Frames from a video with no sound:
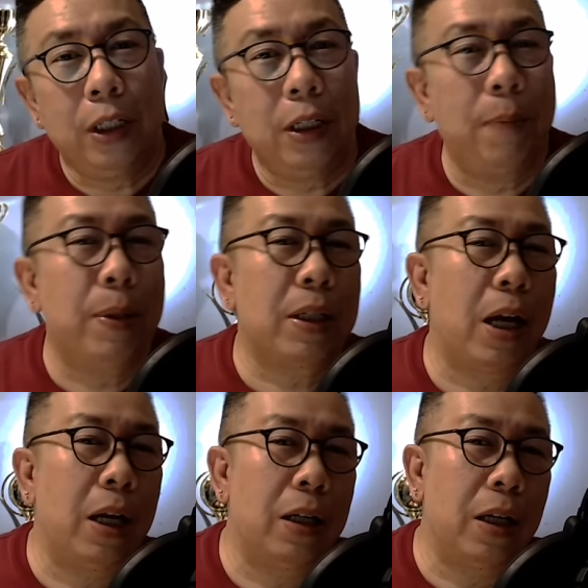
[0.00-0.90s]

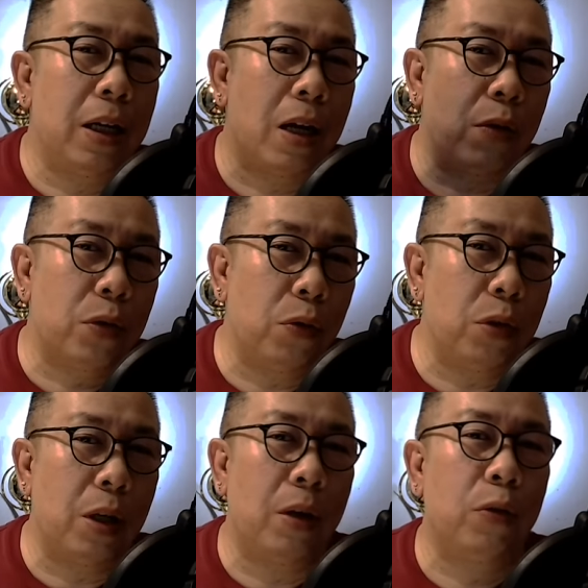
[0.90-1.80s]
nabasahan na nako sa
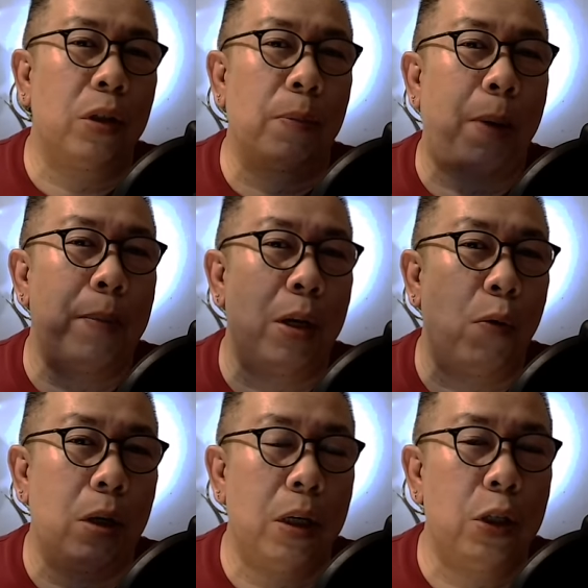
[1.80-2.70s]
una og na
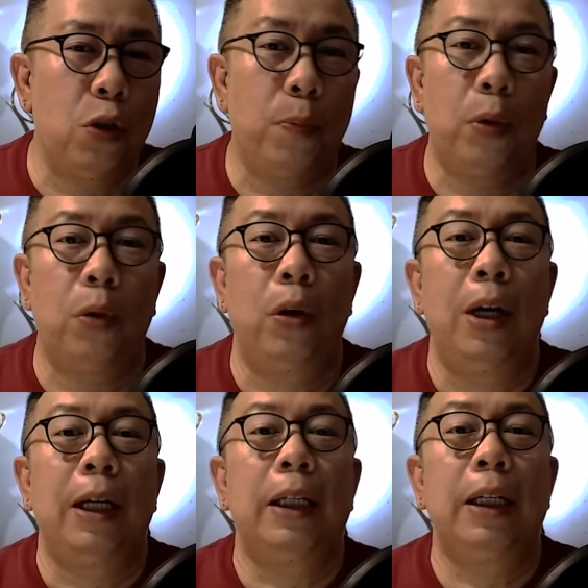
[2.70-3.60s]
ninyo pero
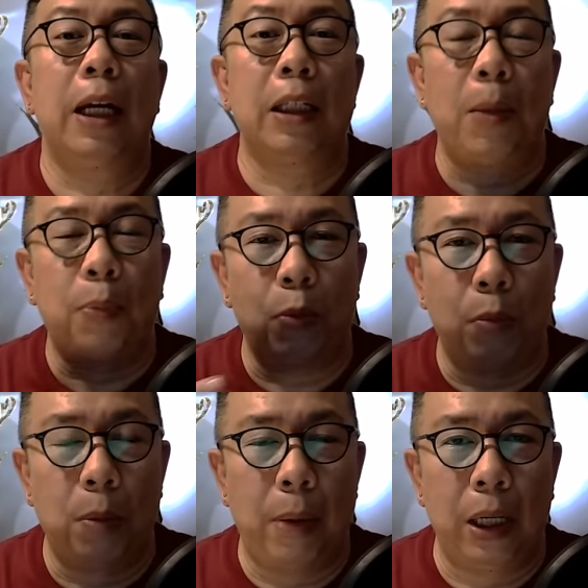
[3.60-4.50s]
ginahan gyapon mo
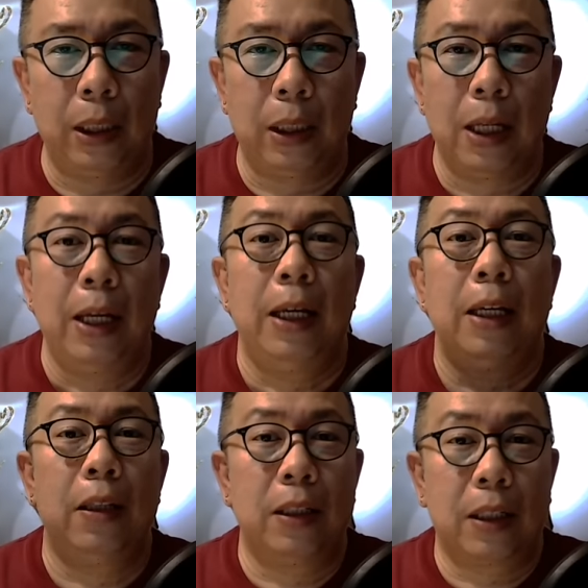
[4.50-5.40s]
mabalik
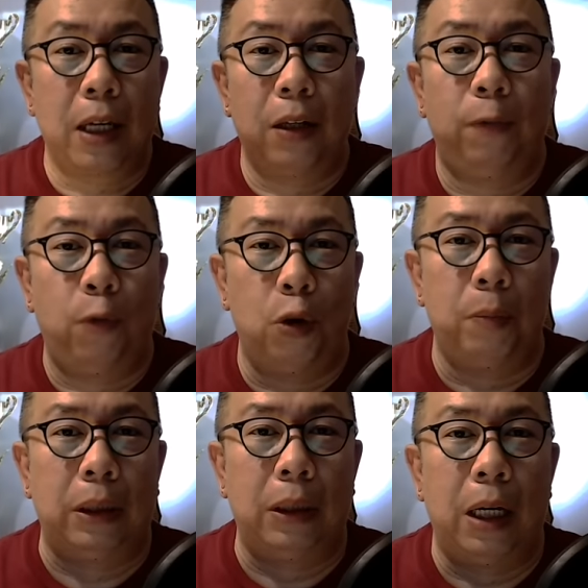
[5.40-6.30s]
in this kind of
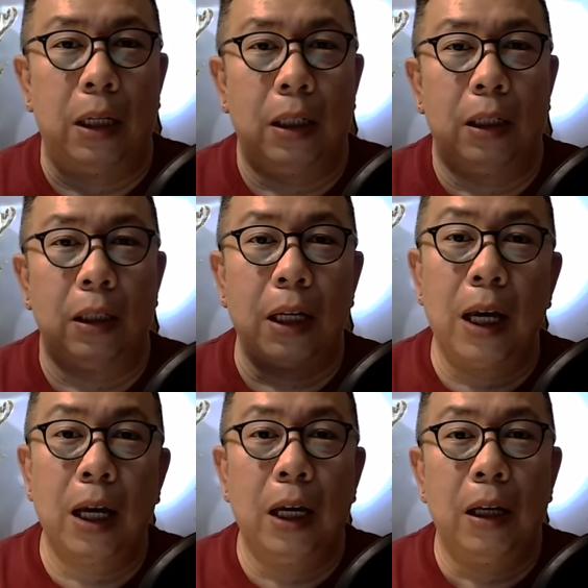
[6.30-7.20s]
format na
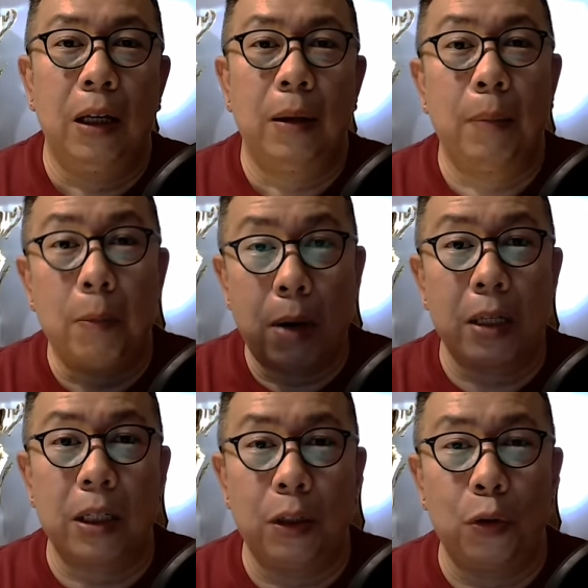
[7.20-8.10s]
nga
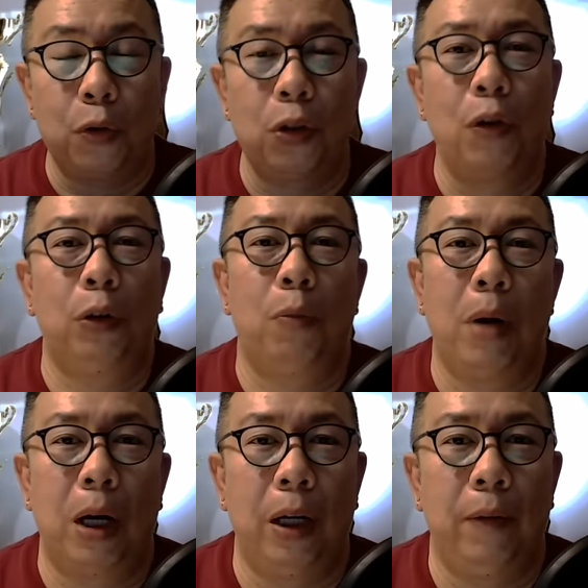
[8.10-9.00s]
magbasa na jud ko sa inyong
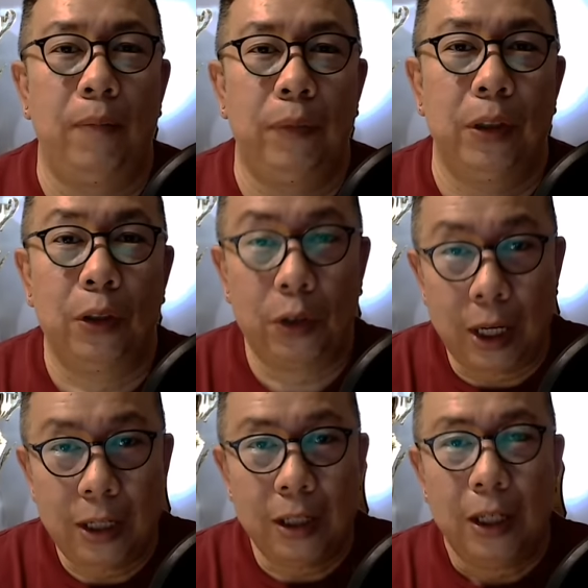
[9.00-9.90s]
atubangan.
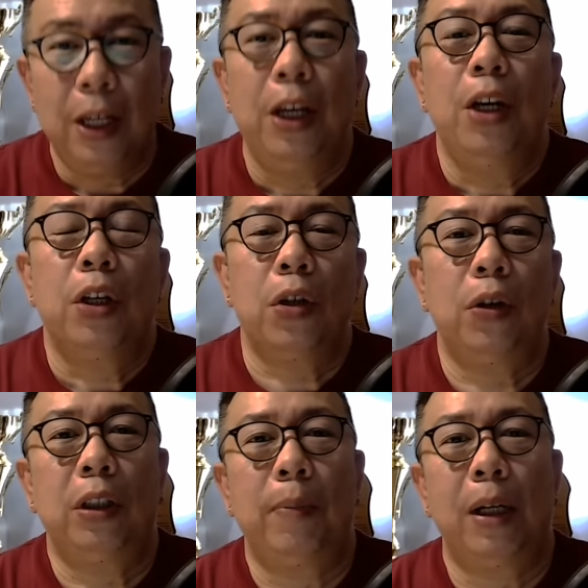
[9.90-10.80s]
Okay? So
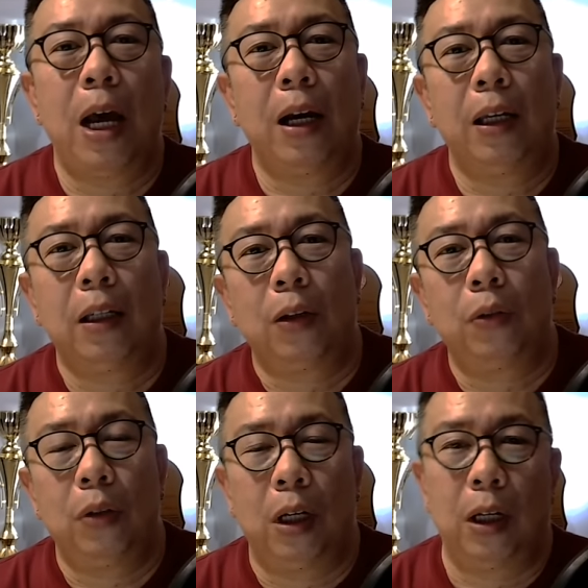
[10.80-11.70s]
dito maglangay
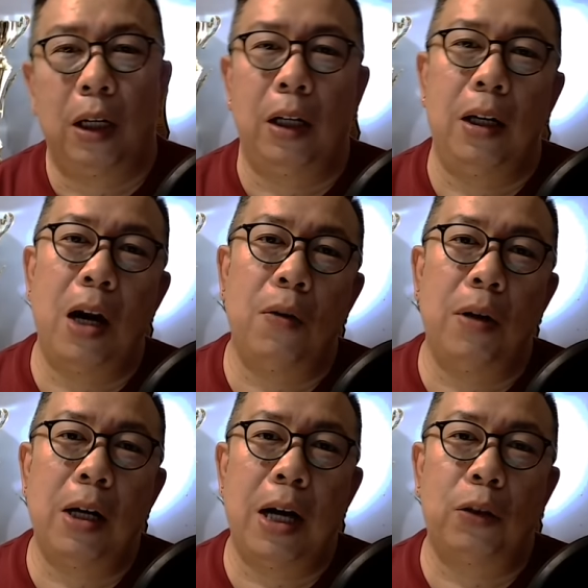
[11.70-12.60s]
karong uh, ah,
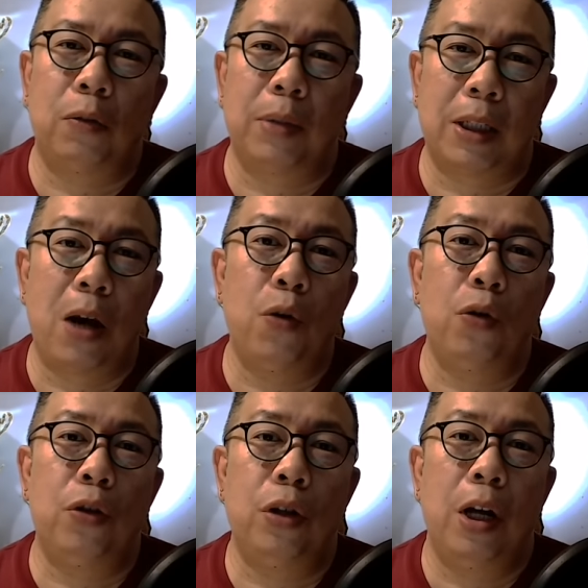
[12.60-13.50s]
adlaw atong
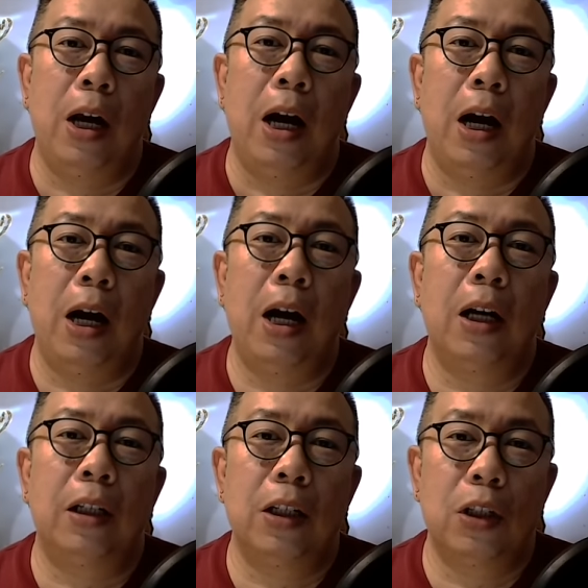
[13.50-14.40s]
masahon
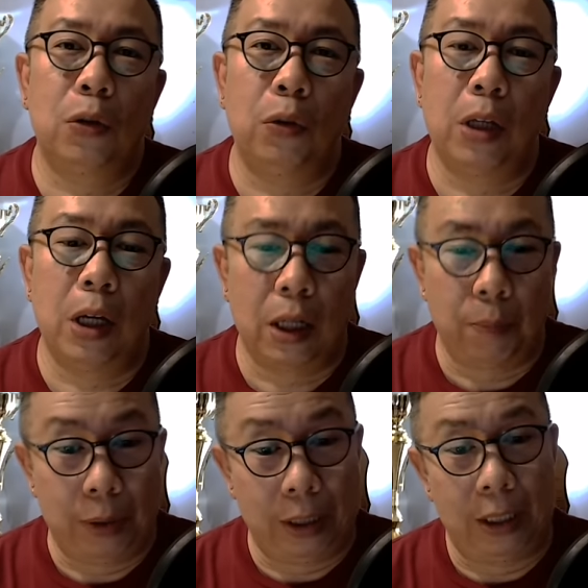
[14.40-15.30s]
ang istorya nga
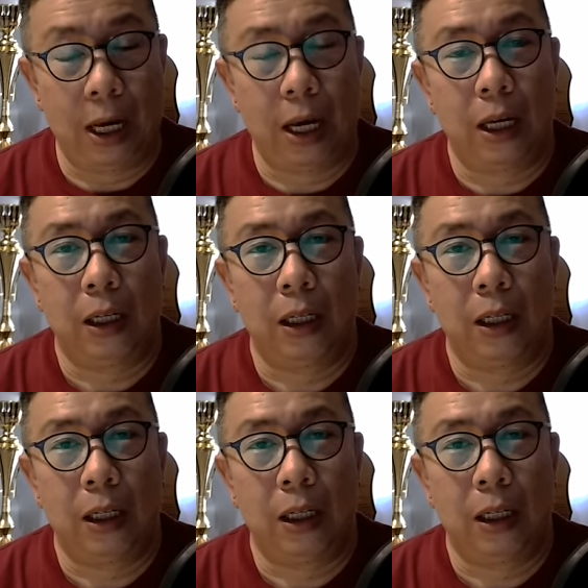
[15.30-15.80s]
pinada